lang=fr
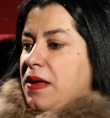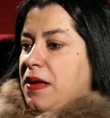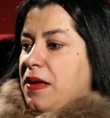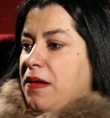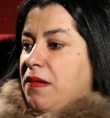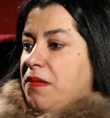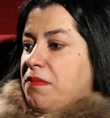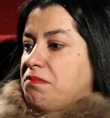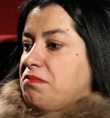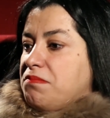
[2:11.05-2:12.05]

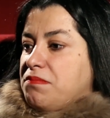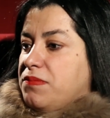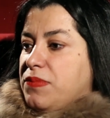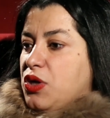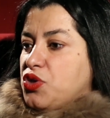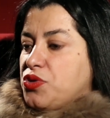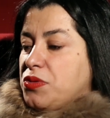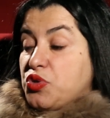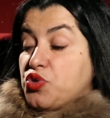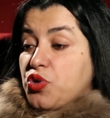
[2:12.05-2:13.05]
Euh, ben,
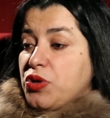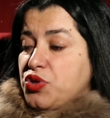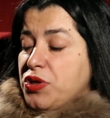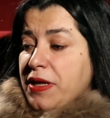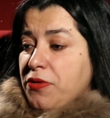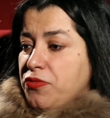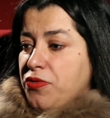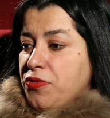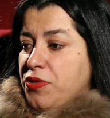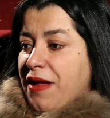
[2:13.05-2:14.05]
je, suis très
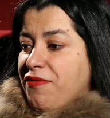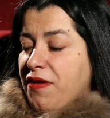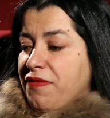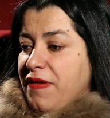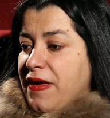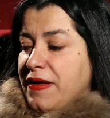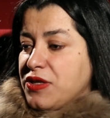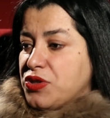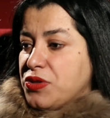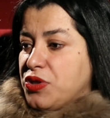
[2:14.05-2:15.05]
contente de l'avoir fait.
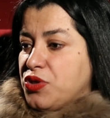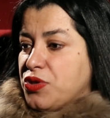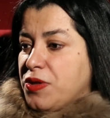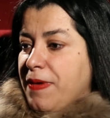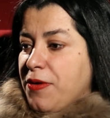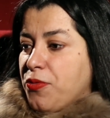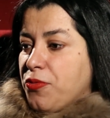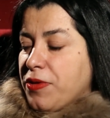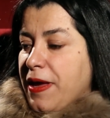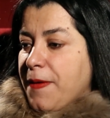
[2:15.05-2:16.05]
Hein. Je dis, dis pas le
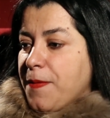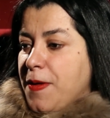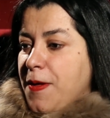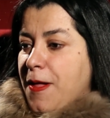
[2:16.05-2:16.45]
contraire.